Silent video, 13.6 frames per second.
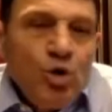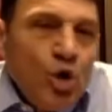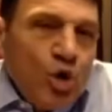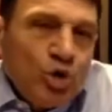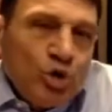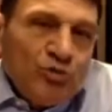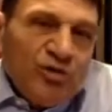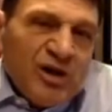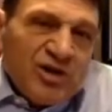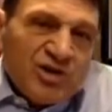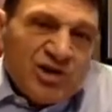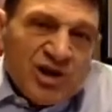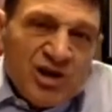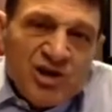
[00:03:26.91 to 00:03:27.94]
Ne olur
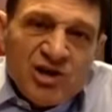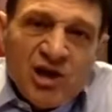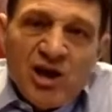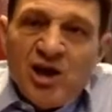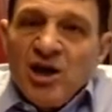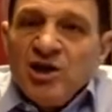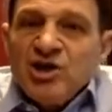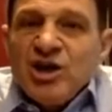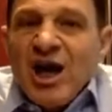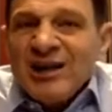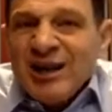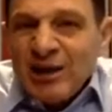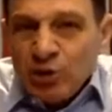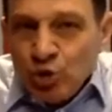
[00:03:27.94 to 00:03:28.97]
verirseniz
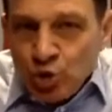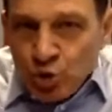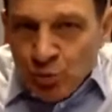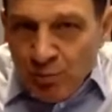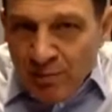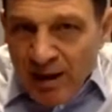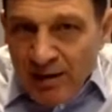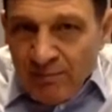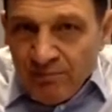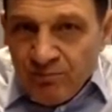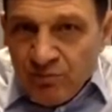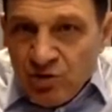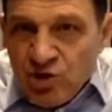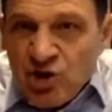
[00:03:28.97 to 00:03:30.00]
çağdaş düşünme,
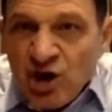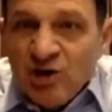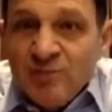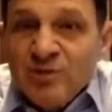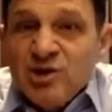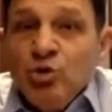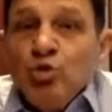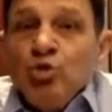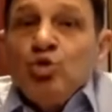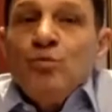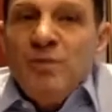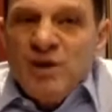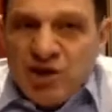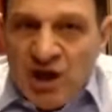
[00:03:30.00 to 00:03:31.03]
çağımızın
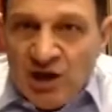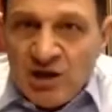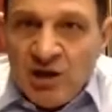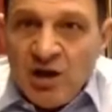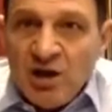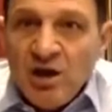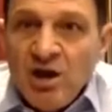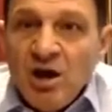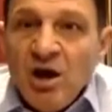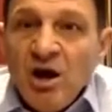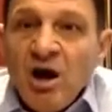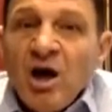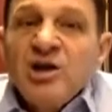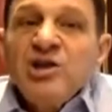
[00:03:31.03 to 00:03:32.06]
düşünme şekli,
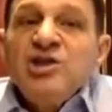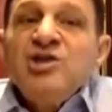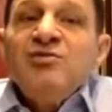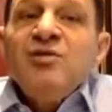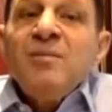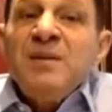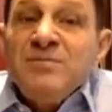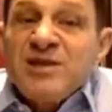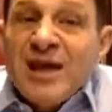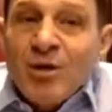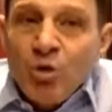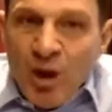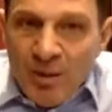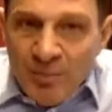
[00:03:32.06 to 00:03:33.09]
akılcı ve
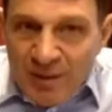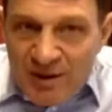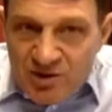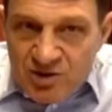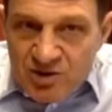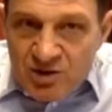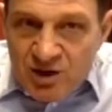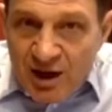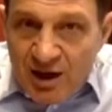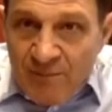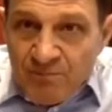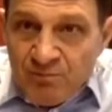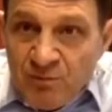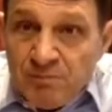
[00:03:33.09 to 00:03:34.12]
bilimsel olamaz. He?
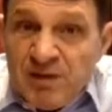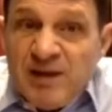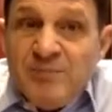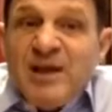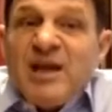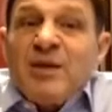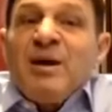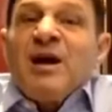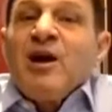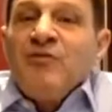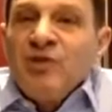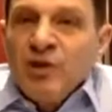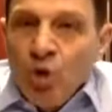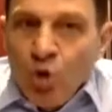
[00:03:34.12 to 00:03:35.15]
Bilim egemen
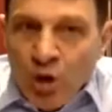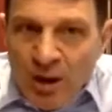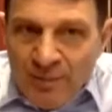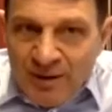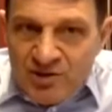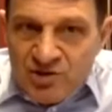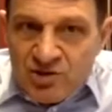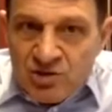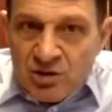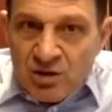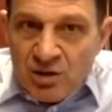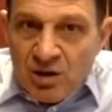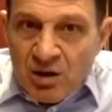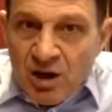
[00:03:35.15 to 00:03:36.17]
kafalı olamaz.
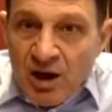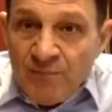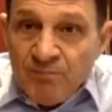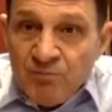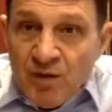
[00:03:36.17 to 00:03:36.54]
He?